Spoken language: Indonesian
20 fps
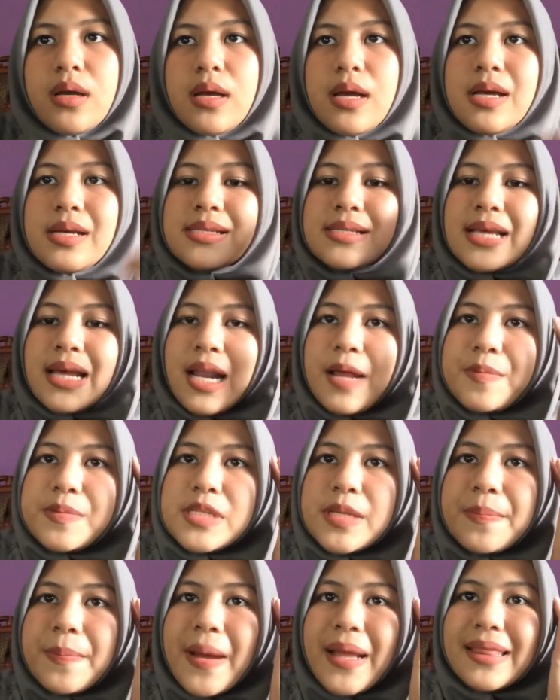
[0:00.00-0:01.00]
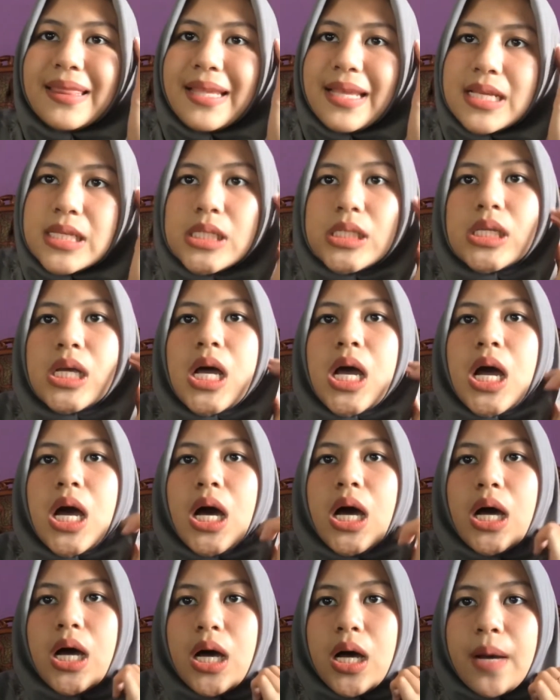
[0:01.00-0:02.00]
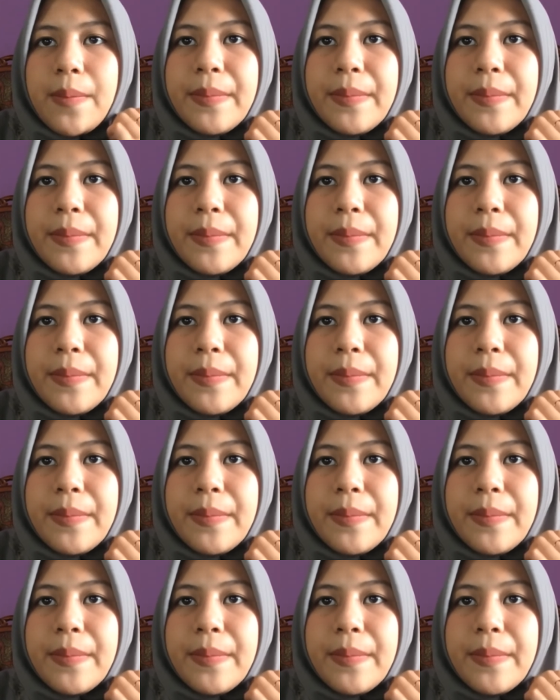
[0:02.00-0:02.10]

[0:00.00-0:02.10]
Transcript: Saraf simpatis e,